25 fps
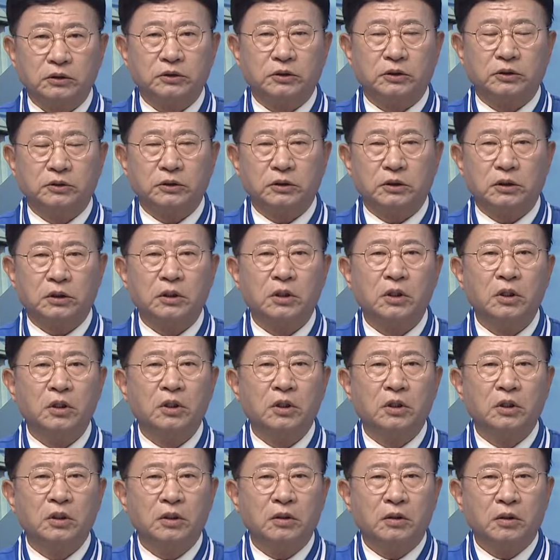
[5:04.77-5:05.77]
거쳐서
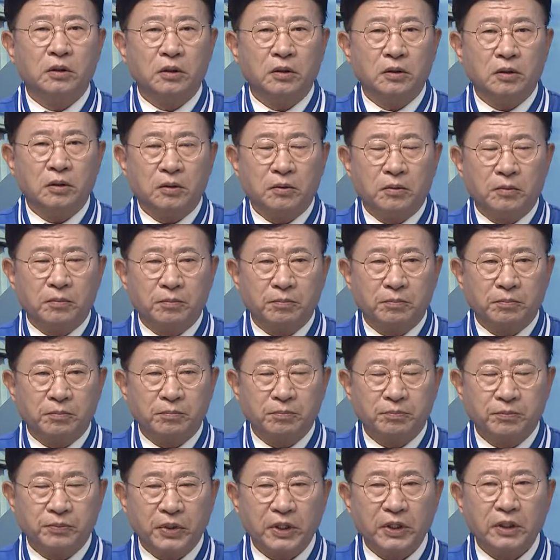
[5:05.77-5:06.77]

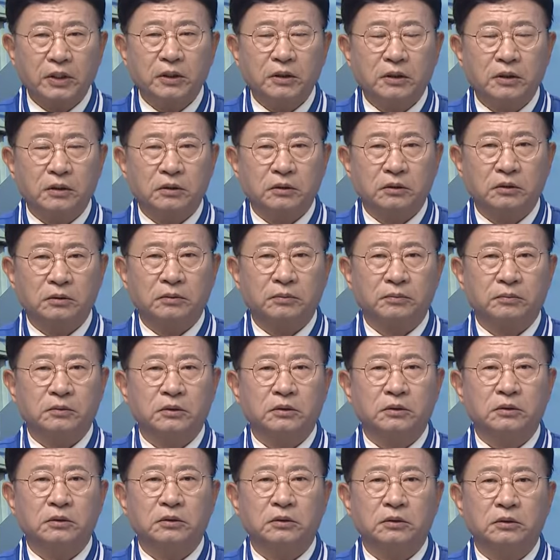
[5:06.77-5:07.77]
폐,
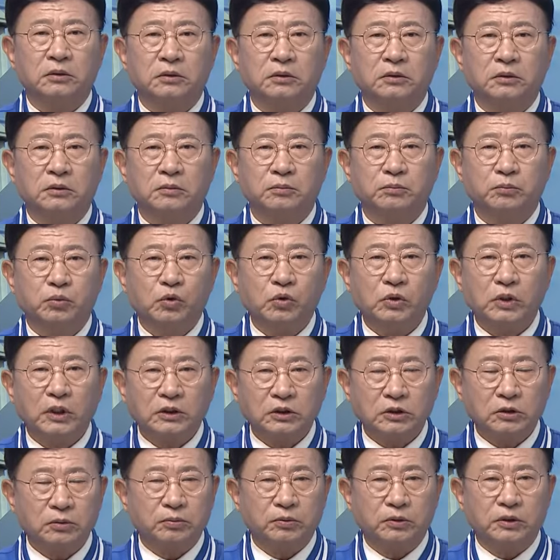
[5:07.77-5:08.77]
이,
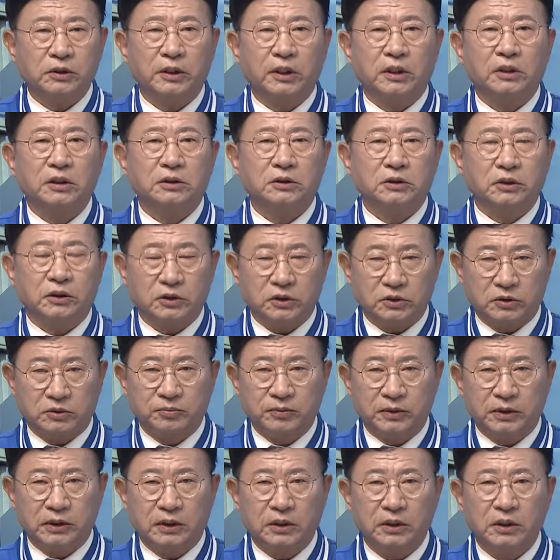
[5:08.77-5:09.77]
불가 처분을 내린 적이
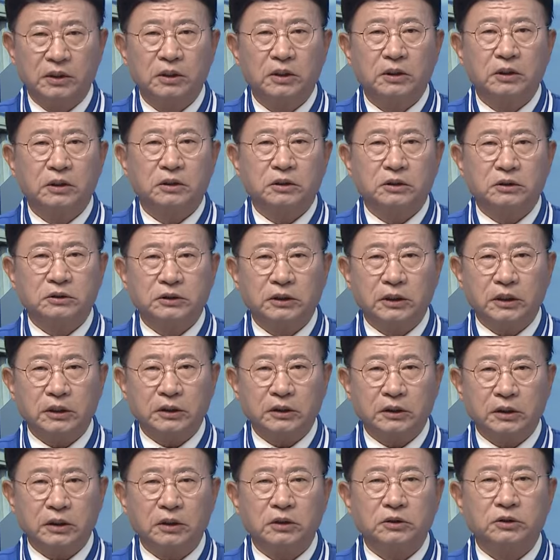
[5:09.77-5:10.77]
있습니다. 예. 그
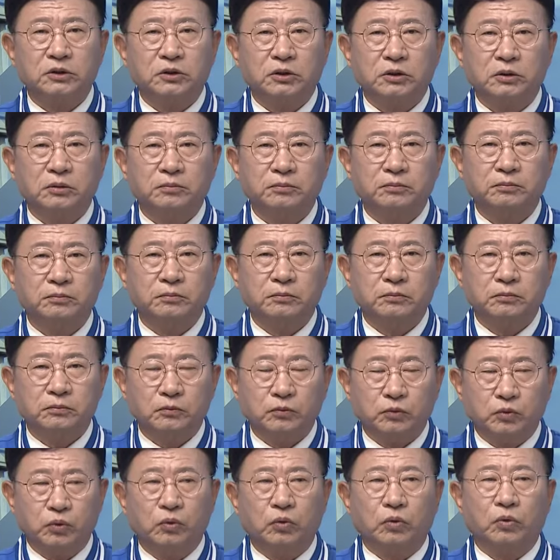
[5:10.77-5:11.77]
자리에 지금
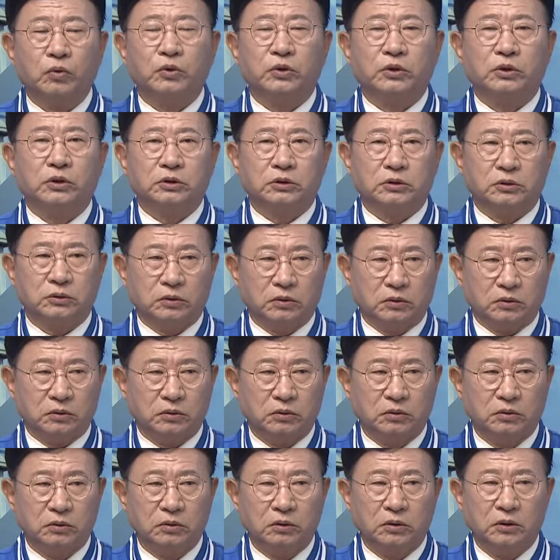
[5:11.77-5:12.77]
들어오고 있거든요.
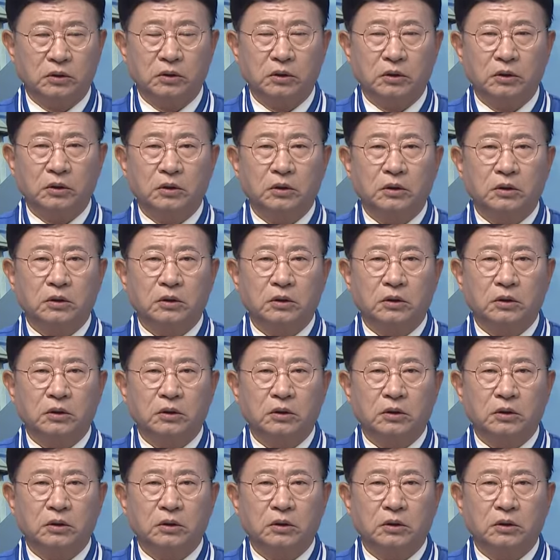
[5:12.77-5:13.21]
네.